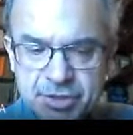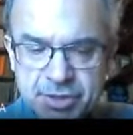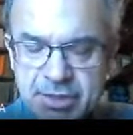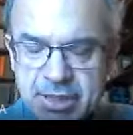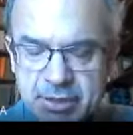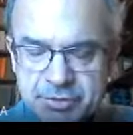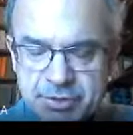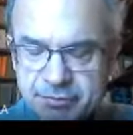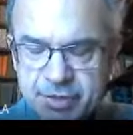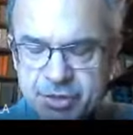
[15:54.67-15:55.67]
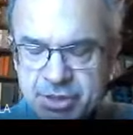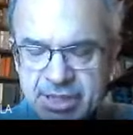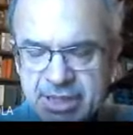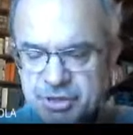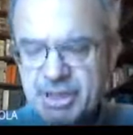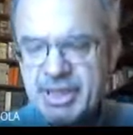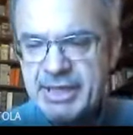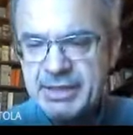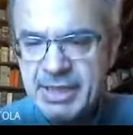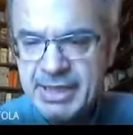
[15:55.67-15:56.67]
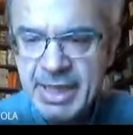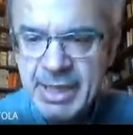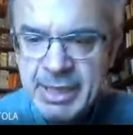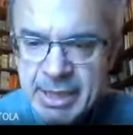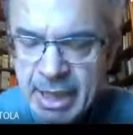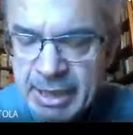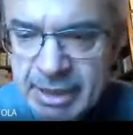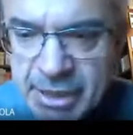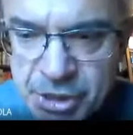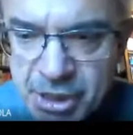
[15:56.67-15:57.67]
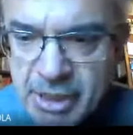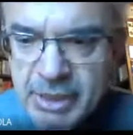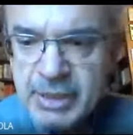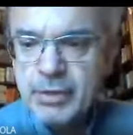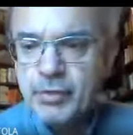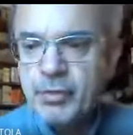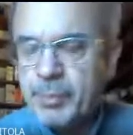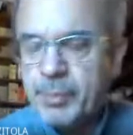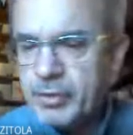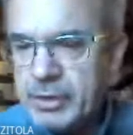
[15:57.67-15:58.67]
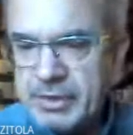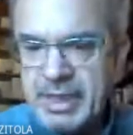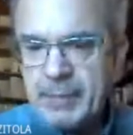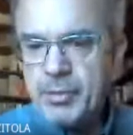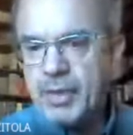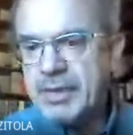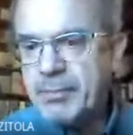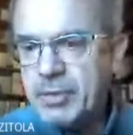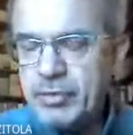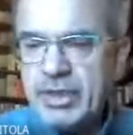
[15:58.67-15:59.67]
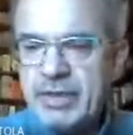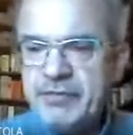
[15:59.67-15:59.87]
della nostra, felicità, che ci incatena a dei cicli di cui poi noi diventiamo in qualche modo delle